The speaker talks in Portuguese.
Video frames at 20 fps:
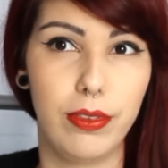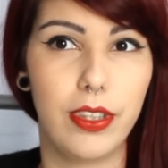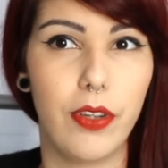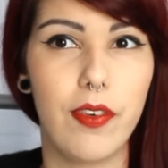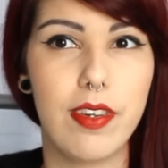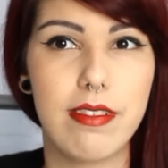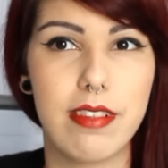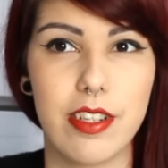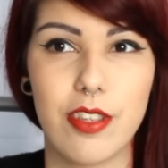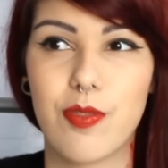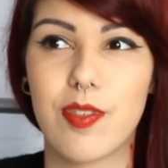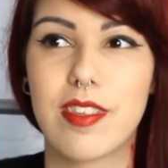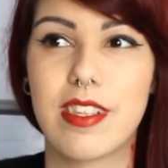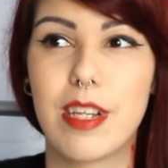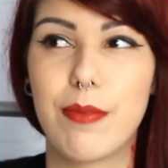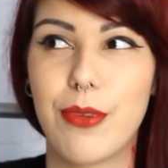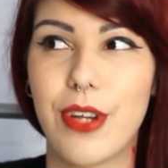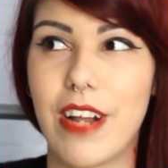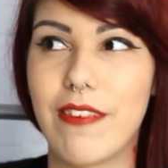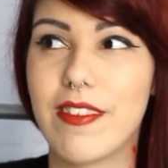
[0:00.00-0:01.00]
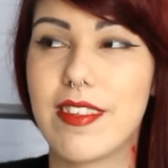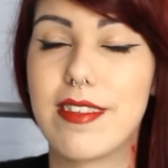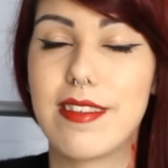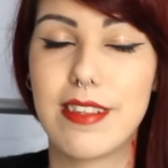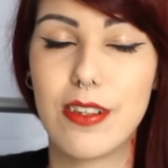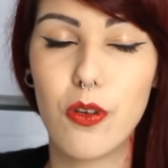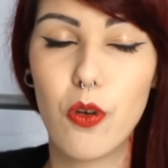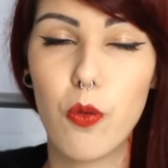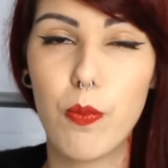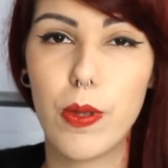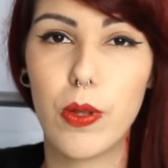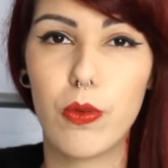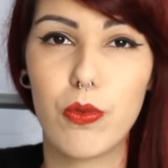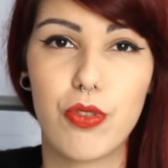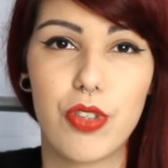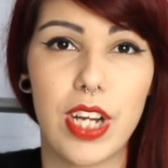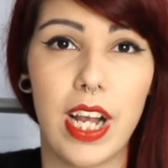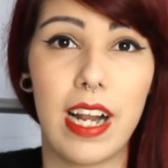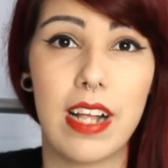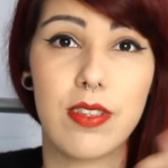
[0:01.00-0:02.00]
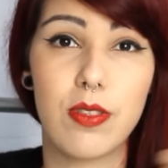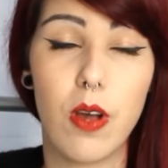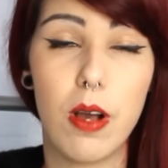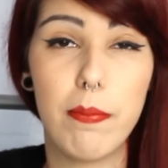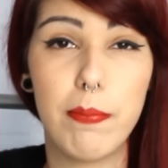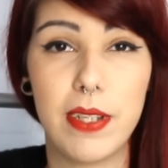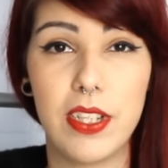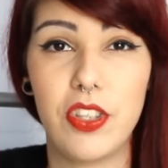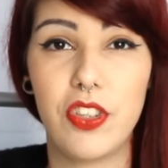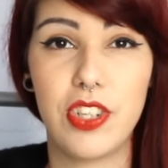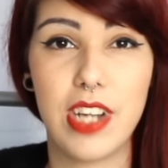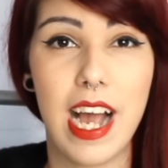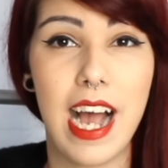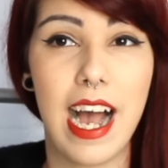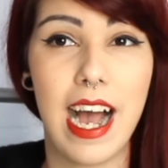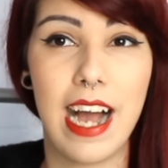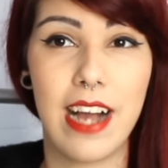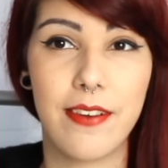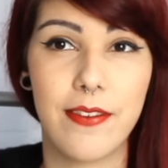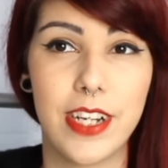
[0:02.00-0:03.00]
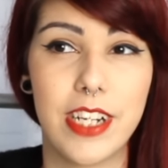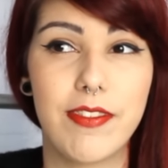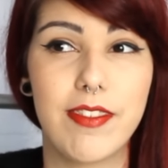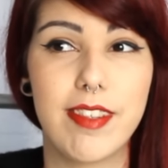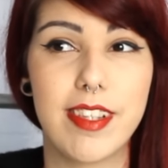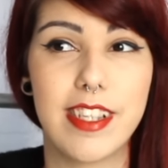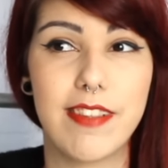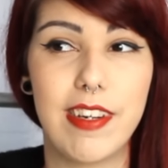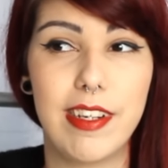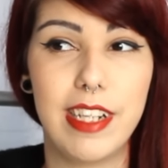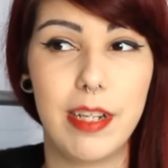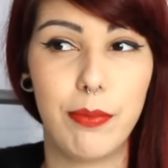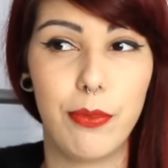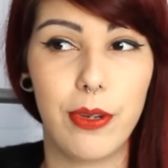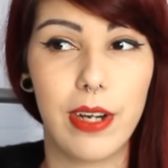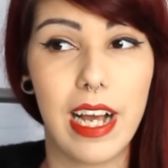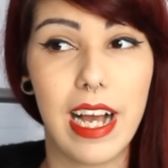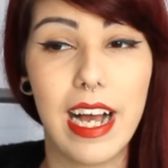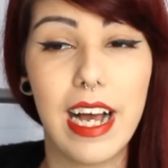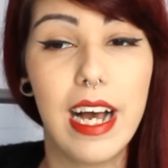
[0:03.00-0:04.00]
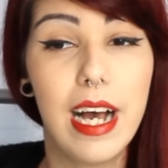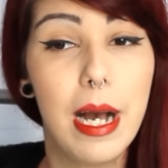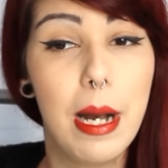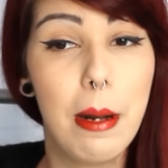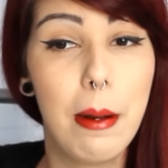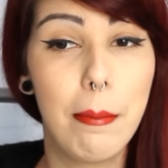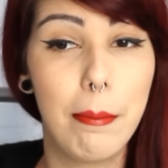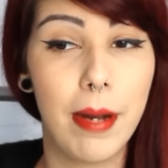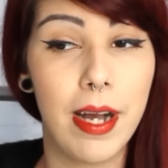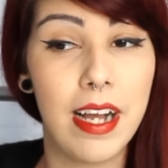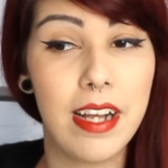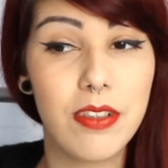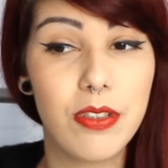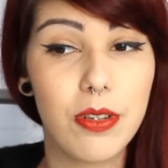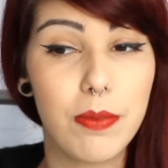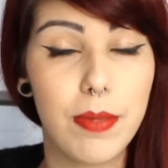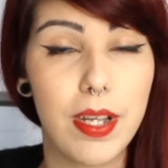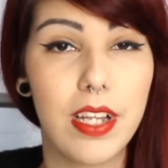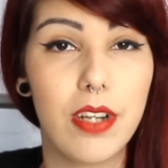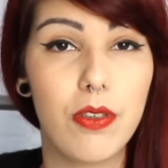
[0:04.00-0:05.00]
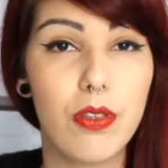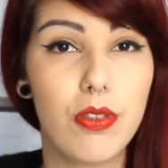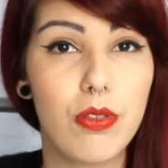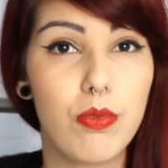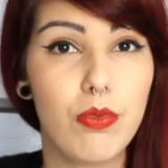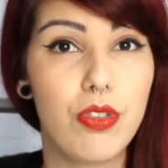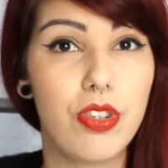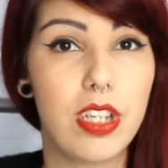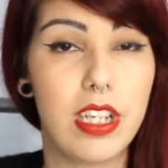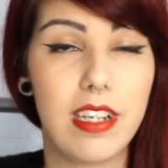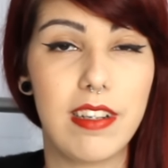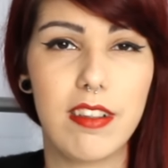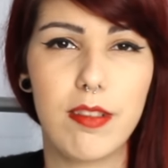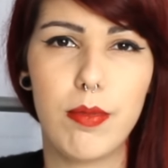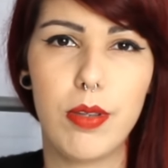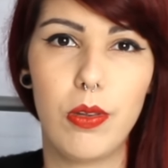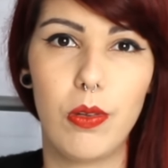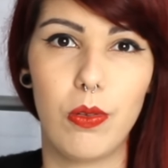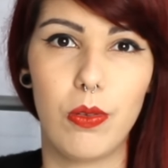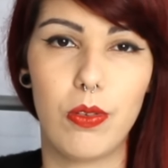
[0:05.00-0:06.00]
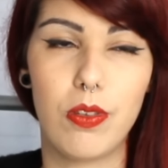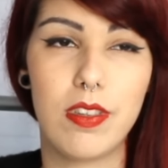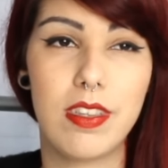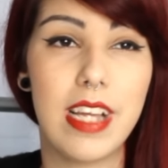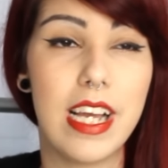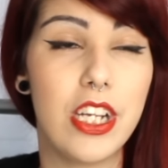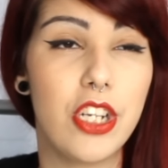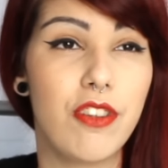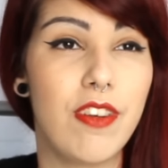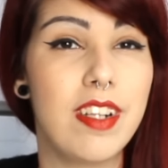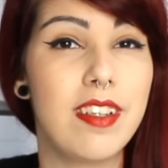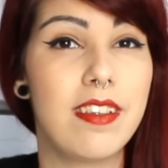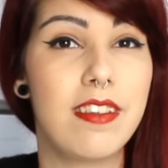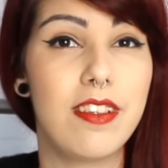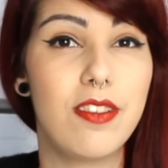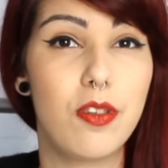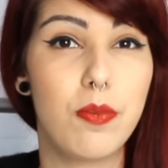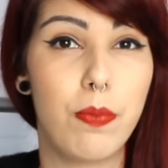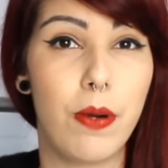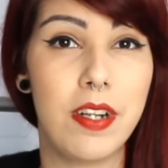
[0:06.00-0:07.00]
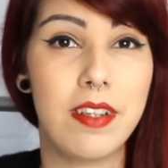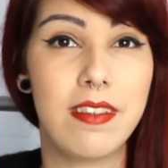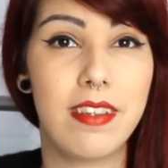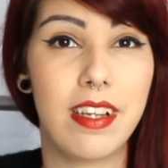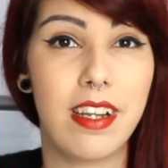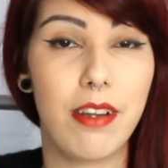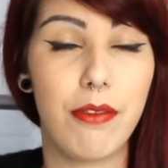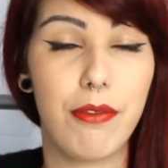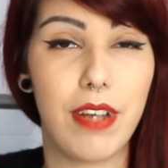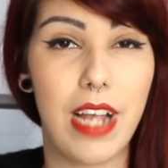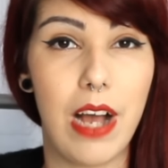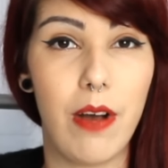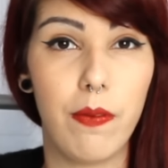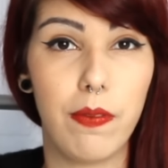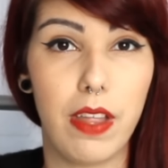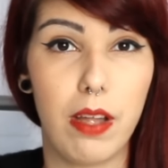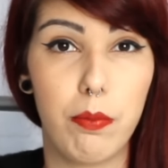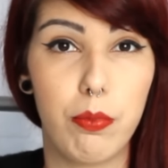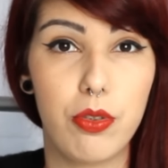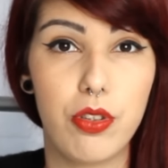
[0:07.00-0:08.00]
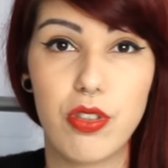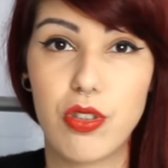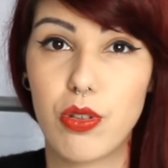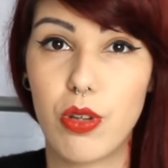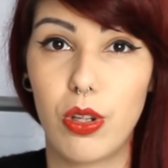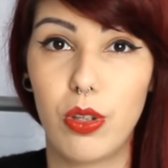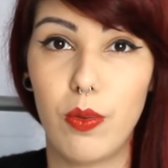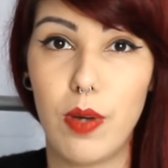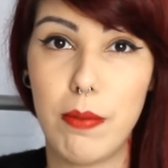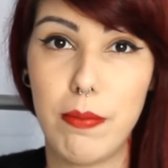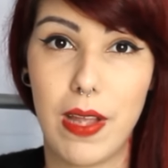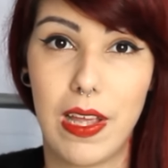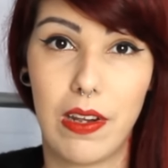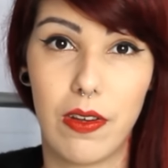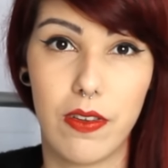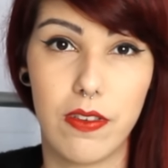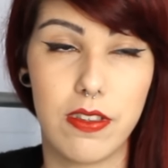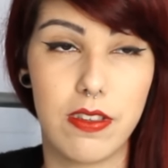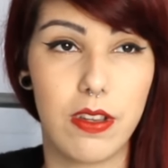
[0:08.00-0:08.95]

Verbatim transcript: Então, assim, se você demorava 5 minutos, cara, só pentear, agora você vai demorar mais ou menos uns 15 minutos. E às vezes isso pode significar um tempo de sono a menos.